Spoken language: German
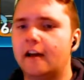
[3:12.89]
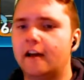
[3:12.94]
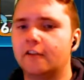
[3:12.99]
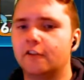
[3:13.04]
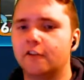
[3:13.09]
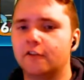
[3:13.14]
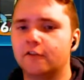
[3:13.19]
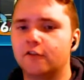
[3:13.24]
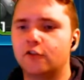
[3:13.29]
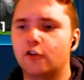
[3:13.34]

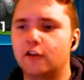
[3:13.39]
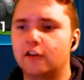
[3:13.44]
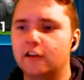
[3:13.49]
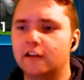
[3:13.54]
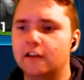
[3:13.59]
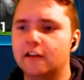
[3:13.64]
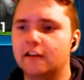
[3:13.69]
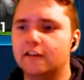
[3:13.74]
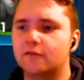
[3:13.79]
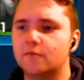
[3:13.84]
Ansonsten könnt
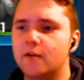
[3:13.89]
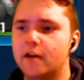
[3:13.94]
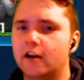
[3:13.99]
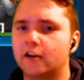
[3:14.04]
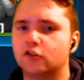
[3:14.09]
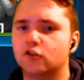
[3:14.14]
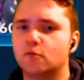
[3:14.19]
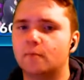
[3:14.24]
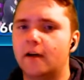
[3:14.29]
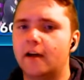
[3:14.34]
ihr es mir
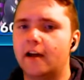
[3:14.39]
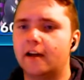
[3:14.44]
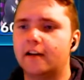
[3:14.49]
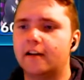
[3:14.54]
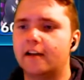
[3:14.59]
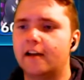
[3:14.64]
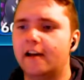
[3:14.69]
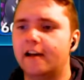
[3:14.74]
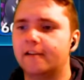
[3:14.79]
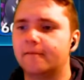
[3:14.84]
ja schon mal
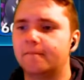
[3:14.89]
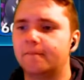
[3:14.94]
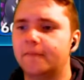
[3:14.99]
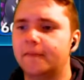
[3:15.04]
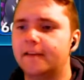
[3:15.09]
erklären.